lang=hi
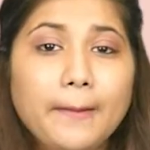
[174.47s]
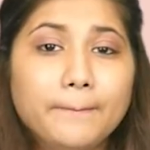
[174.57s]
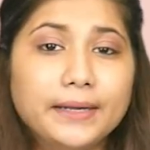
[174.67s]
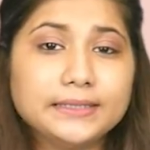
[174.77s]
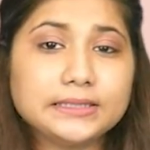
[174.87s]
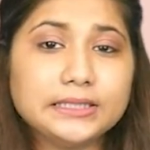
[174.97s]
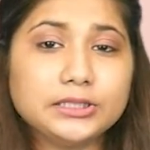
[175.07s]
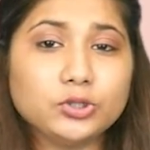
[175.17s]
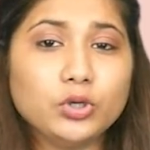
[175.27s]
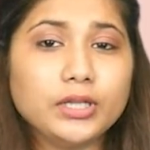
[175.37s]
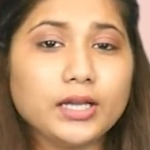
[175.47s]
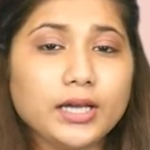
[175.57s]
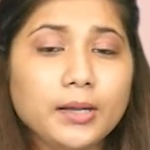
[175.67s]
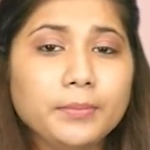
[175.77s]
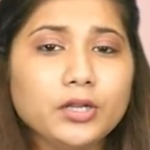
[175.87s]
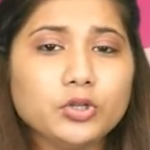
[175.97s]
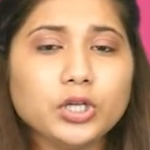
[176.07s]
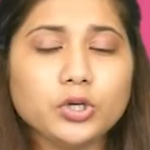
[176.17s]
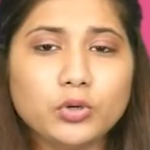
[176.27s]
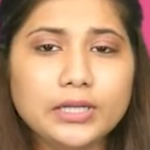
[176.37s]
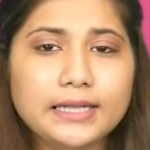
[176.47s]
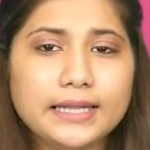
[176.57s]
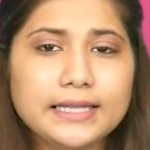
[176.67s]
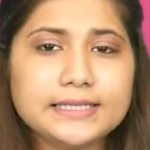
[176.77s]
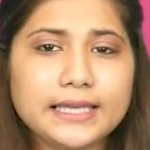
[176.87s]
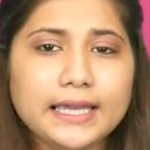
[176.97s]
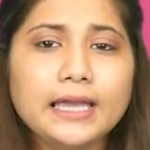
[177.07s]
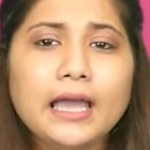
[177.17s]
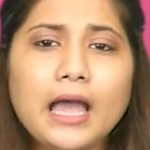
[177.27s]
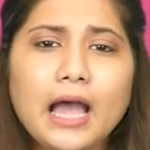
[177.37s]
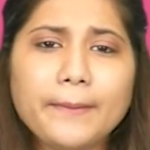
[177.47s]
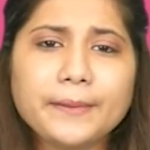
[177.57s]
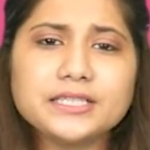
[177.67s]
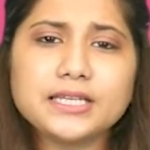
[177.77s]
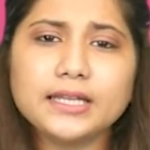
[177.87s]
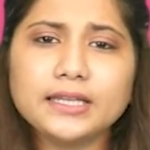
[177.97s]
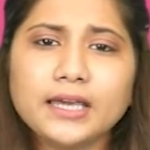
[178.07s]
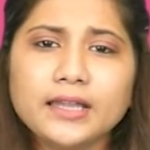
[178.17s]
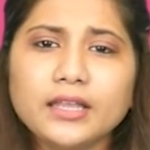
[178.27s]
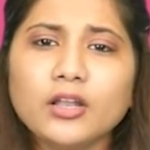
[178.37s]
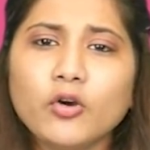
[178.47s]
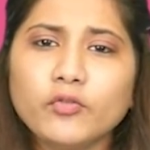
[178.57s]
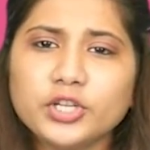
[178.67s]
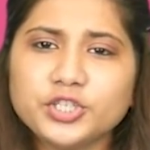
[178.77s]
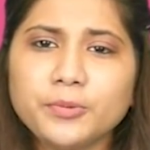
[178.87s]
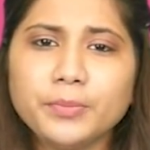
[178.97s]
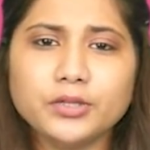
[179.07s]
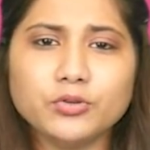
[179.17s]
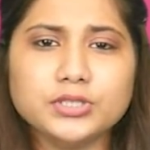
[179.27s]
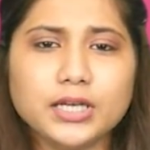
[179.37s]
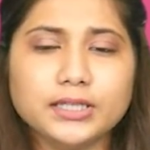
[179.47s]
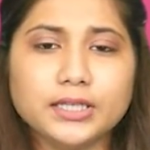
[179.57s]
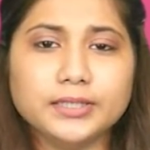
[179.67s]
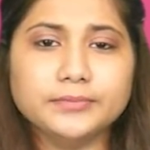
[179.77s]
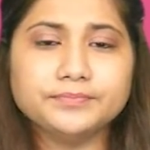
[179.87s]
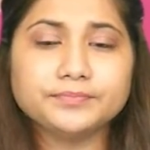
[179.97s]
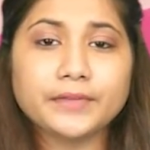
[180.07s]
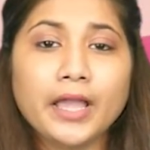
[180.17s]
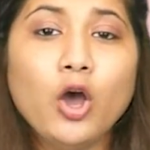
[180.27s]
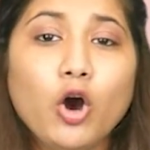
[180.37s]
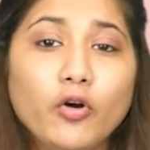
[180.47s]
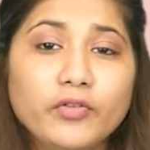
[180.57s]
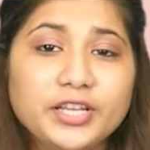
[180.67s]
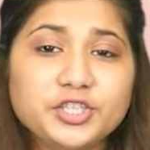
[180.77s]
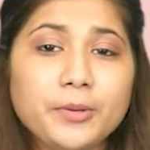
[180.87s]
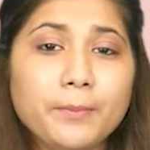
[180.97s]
बर्थ कंट्रोल या गर्भ निरोधक गोली लेने से आपके शरीर के अंदर ओवुलेशन बंद हो जाता है ओवुलेशन